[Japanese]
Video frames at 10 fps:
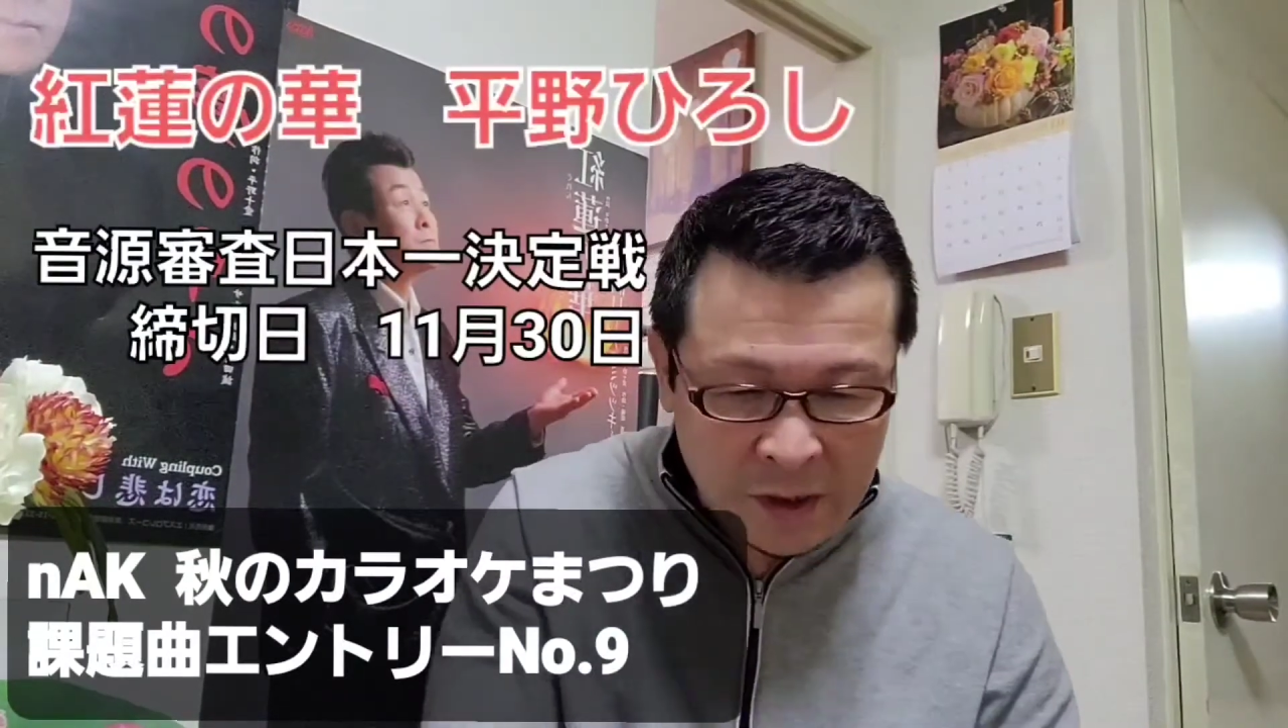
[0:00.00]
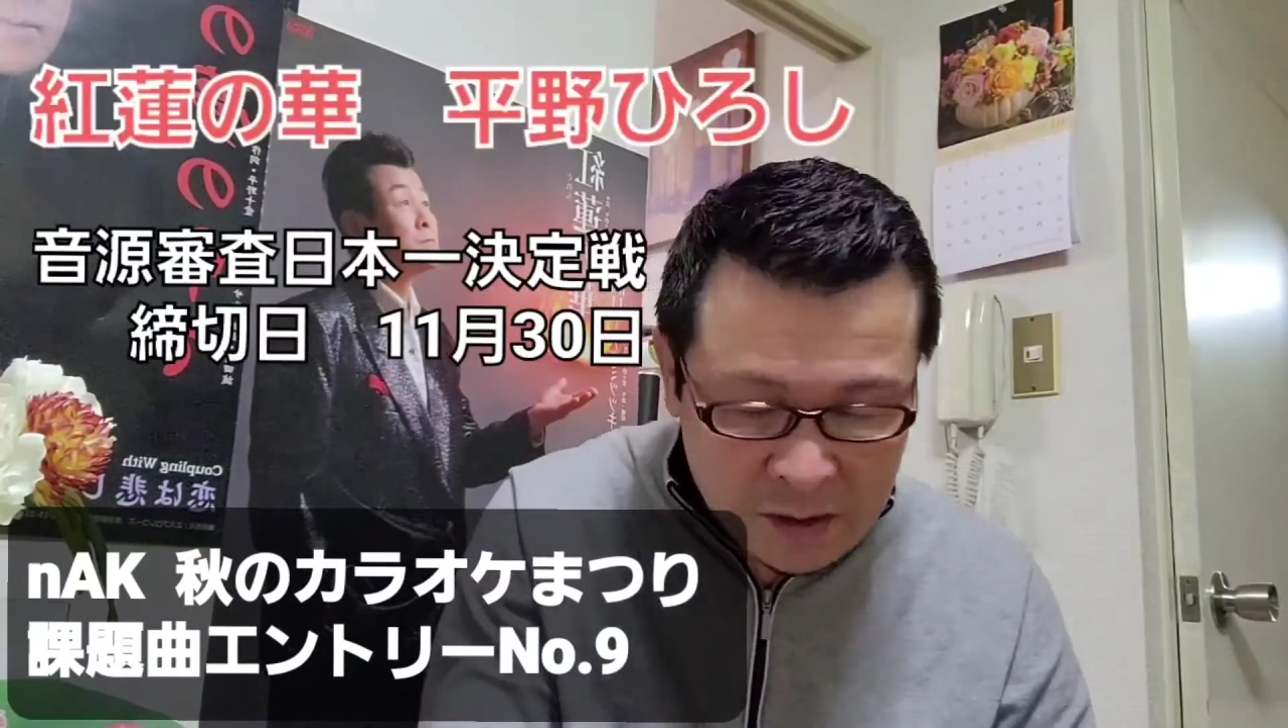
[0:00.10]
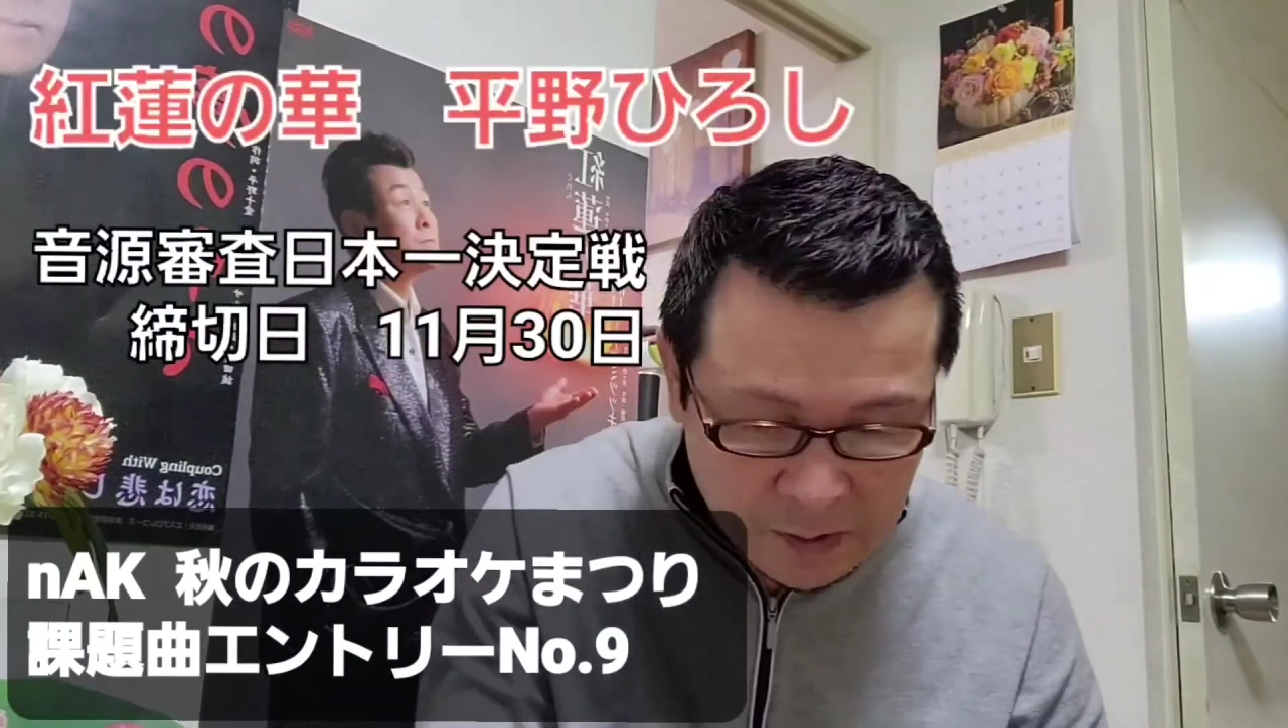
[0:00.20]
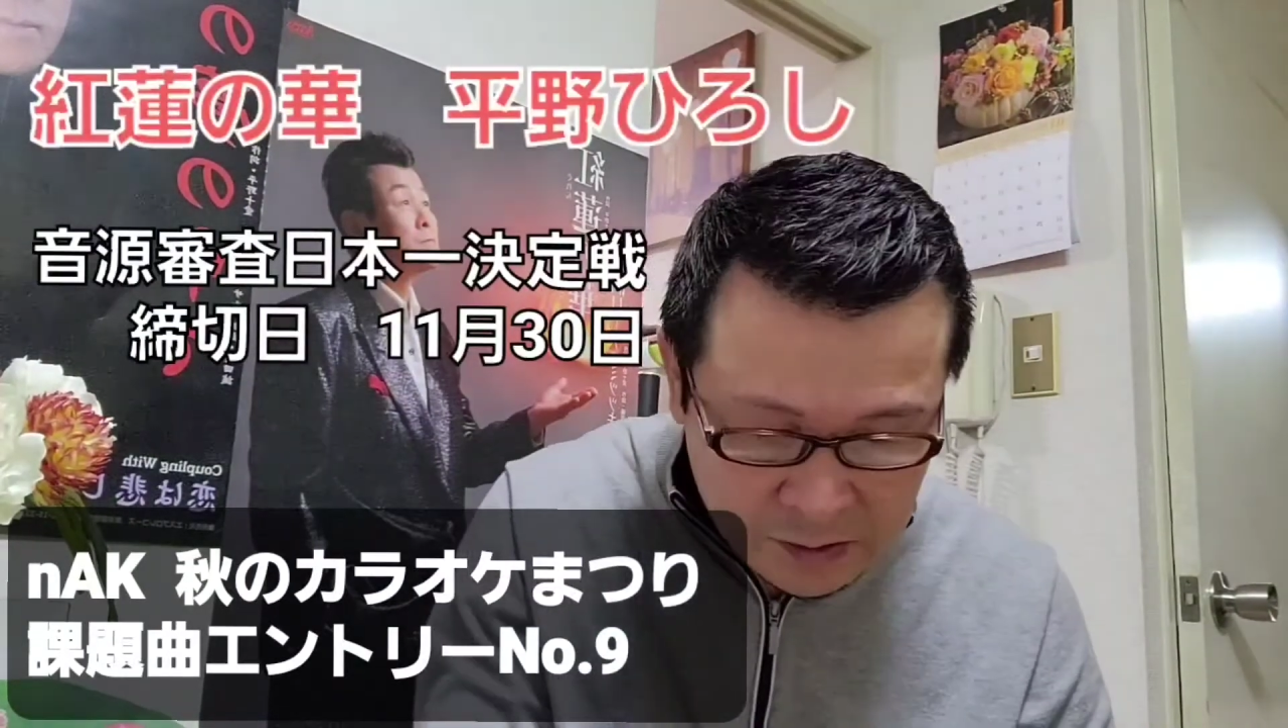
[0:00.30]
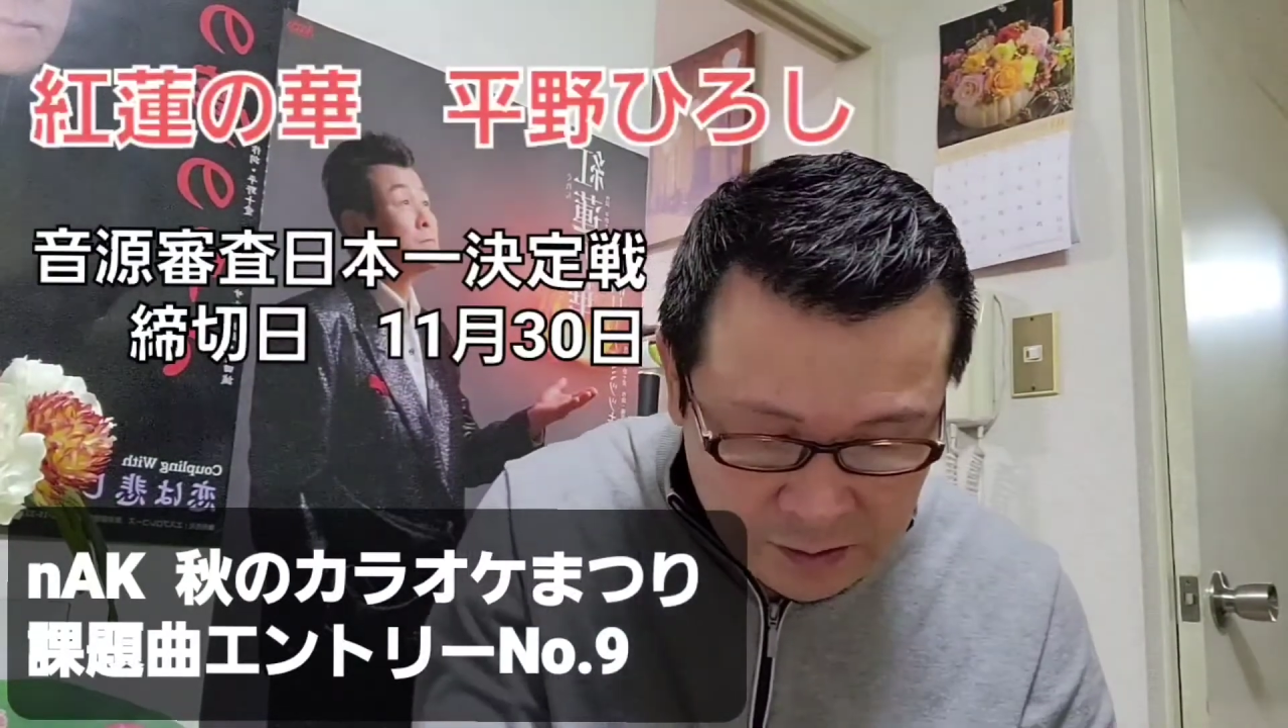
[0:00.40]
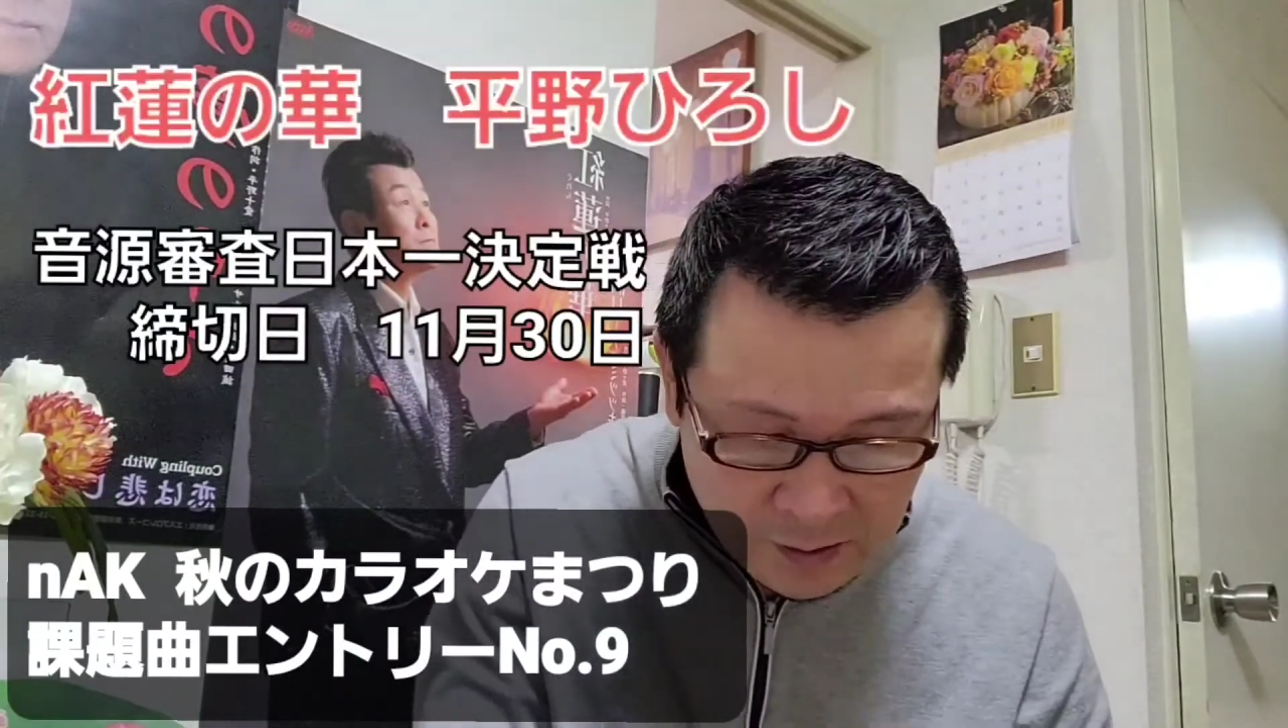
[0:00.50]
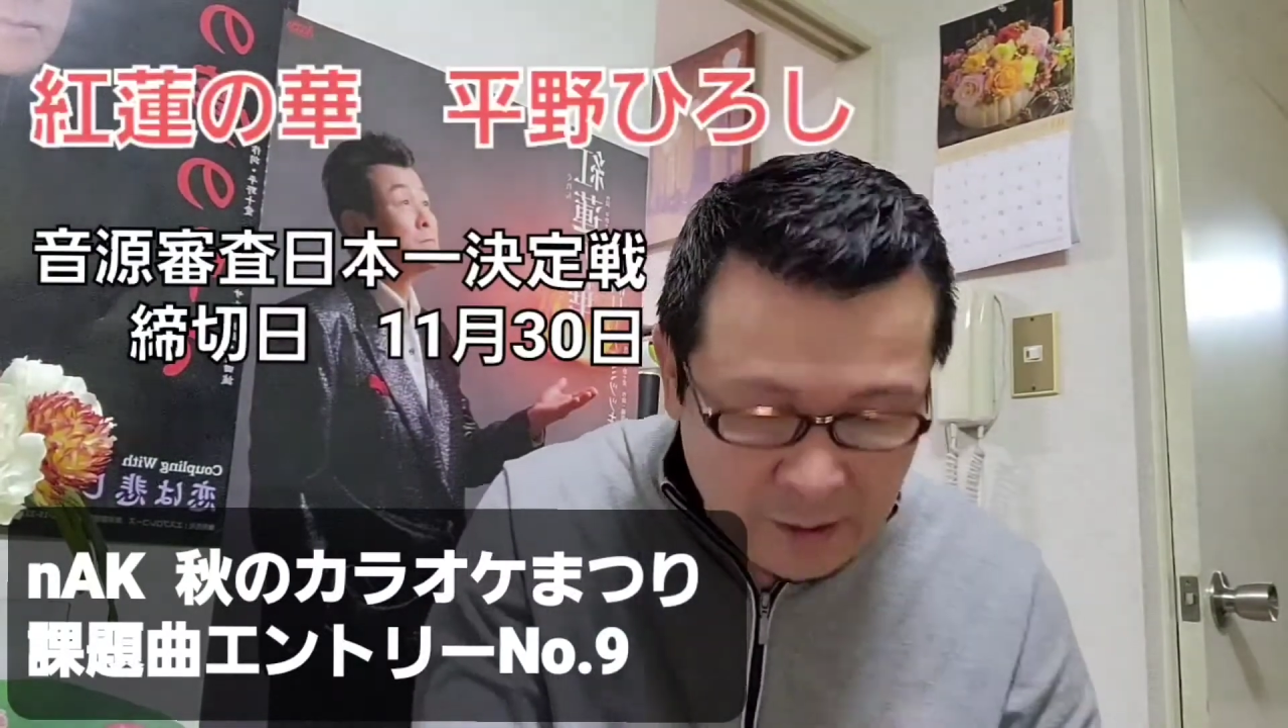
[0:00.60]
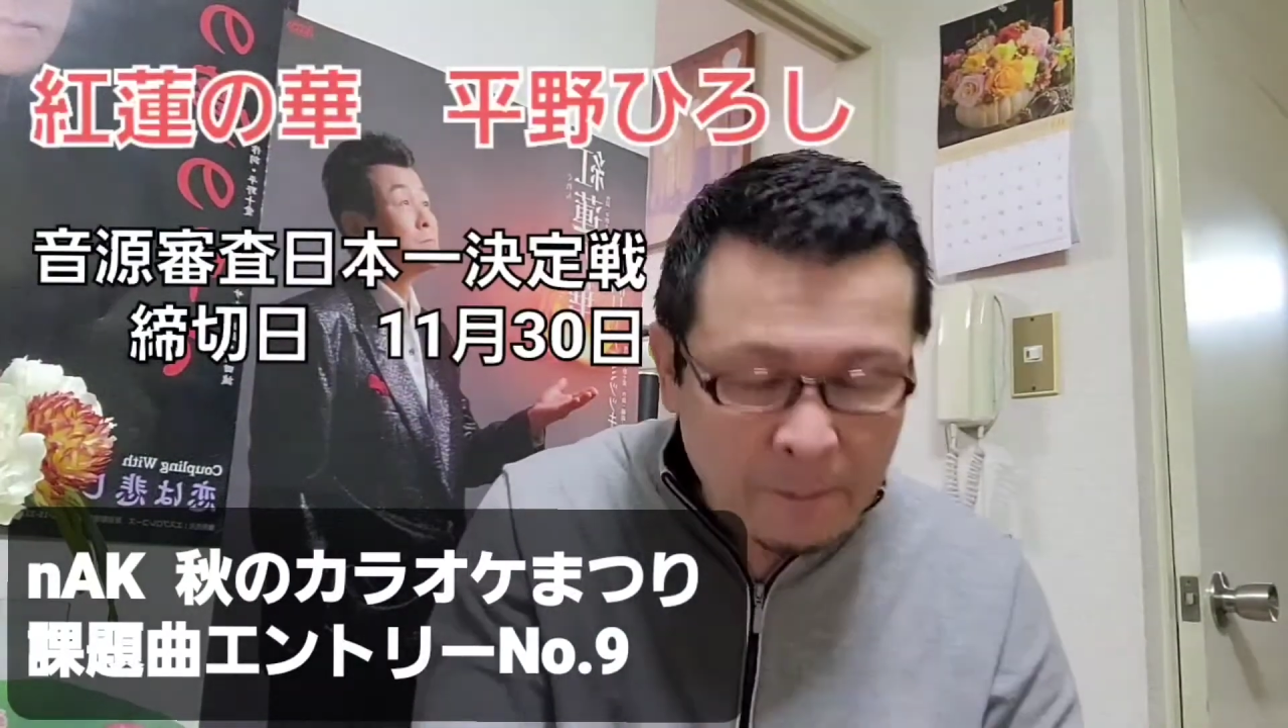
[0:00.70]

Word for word: お願いします。